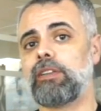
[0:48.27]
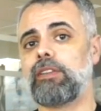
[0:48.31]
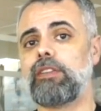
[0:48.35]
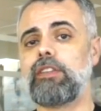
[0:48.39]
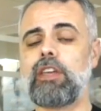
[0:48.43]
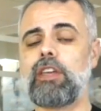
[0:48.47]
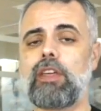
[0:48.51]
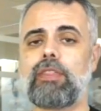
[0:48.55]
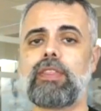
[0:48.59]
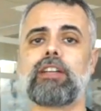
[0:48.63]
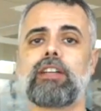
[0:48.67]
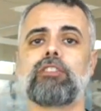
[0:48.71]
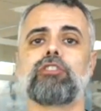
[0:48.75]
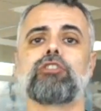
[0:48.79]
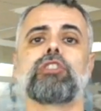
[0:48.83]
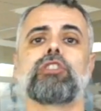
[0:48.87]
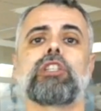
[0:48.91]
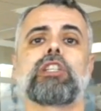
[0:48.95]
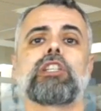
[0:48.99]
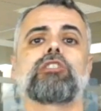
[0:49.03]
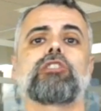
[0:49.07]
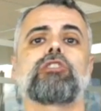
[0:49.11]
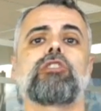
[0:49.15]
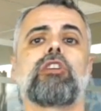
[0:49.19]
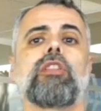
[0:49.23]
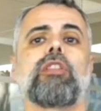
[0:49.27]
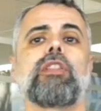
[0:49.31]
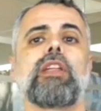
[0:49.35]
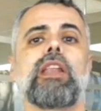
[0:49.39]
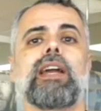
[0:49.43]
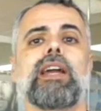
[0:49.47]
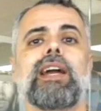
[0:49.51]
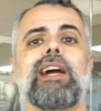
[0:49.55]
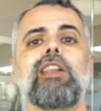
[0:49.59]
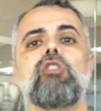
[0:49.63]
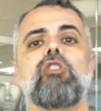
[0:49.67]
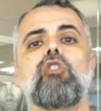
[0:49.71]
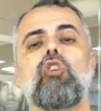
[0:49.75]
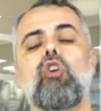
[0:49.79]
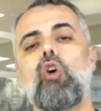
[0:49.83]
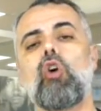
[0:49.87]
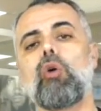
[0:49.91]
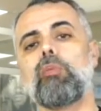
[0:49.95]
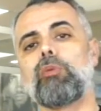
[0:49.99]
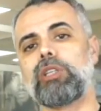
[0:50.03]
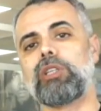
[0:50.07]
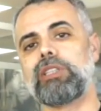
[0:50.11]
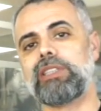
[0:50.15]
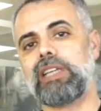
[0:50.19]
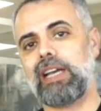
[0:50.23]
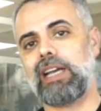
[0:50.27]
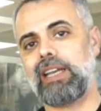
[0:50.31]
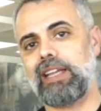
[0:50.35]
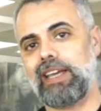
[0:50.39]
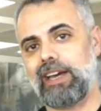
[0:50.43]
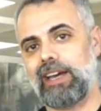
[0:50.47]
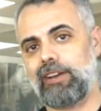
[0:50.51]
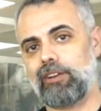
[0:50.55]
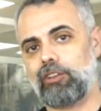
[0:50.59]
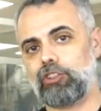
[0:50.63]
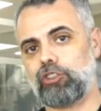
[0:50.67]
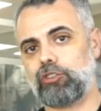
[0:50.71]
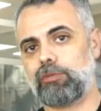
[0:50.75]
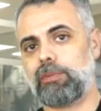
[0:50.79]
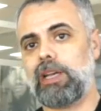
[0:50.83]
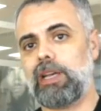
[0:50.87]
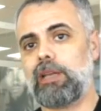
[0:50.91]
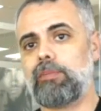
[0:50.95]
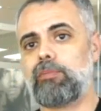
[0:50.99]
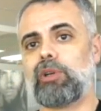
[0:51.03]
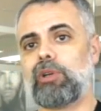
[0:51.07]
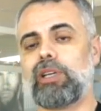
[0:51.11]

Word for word: 10 años de residencia legal como italianos, ¿vale?